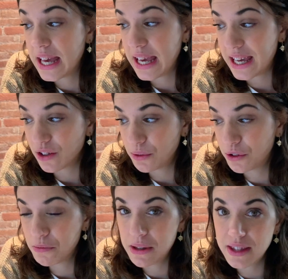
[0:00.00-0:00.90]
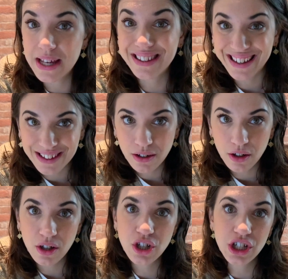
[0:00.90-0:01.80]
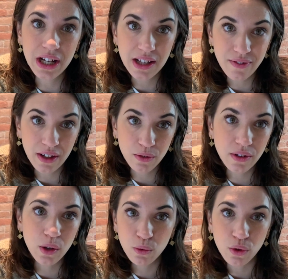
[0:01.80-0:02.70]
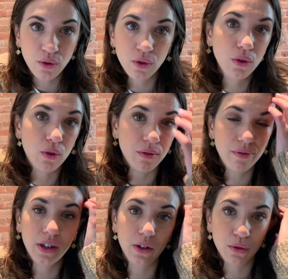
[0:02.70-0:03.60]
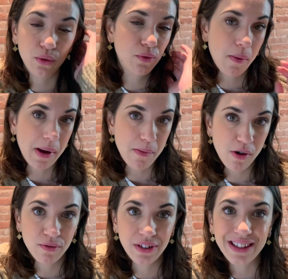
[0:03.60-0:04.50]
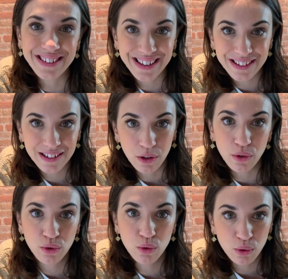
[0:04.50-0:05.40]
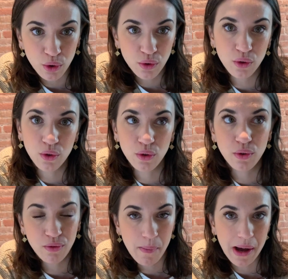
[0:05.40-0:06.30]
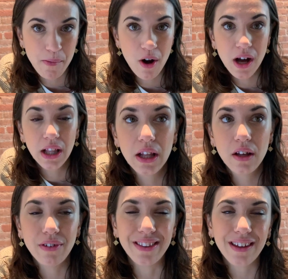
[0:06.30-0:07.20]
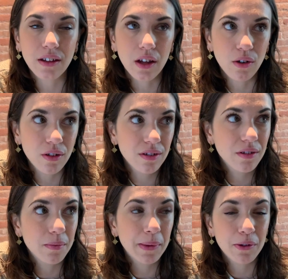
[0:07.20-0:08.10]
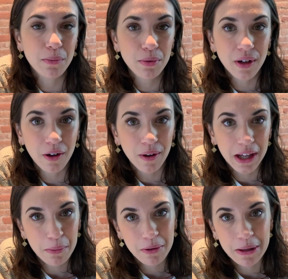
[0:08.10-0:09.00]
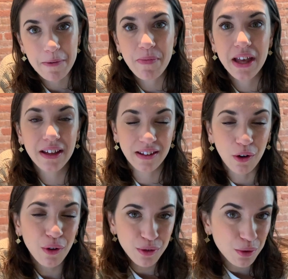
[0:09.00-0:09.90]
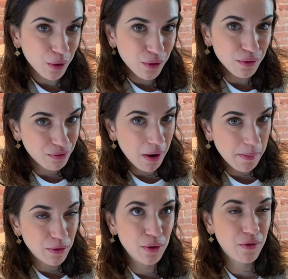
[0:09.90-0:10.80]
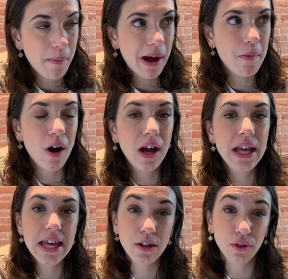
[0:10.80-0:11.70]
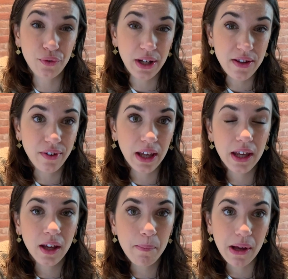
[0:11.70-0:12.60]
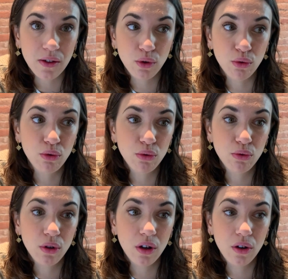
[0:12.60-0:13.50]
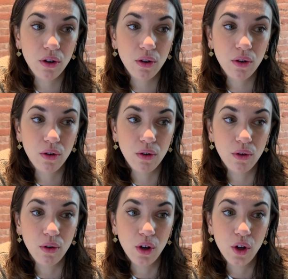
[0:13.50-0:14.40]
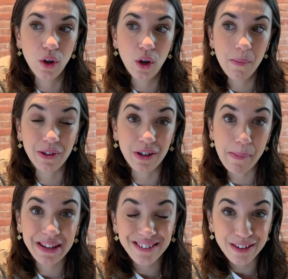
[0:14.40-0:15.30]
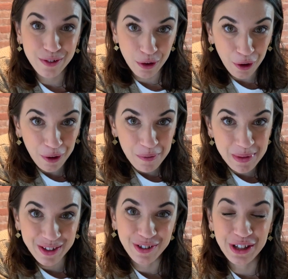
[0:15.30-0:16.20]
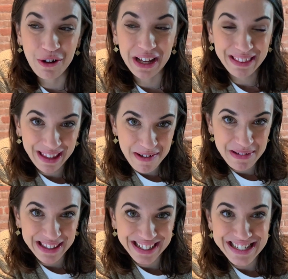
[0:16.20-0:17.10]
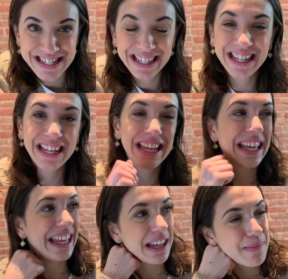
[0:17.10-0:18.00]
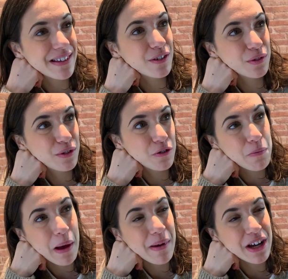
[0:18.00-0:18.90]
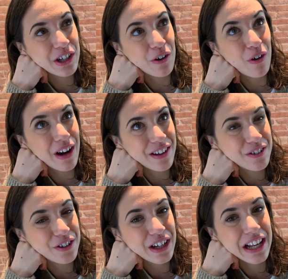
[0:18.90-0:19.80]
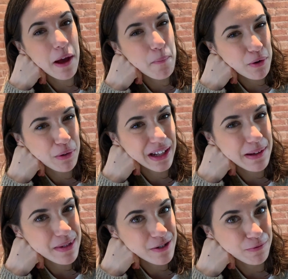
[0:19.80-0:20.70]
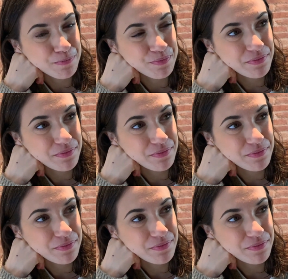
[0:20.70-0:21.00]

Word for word: Et ensuite de midi à 13h, j'ai la livraison des courses euh, qu'on fait deux fois par mois. On fait des très très grosses courses deux fois par mois. Enfin, très très grosses, pas non plus incroyable, mais des grosses courses une fois, deux fois par mois. Et on se fait livrer parce que... Euh, parce qu'on n'a pas d'ascenseur, parce qu'on est au quatrième étage et parce que ce supermarché, on l'adore, il est un peu loin de la maison.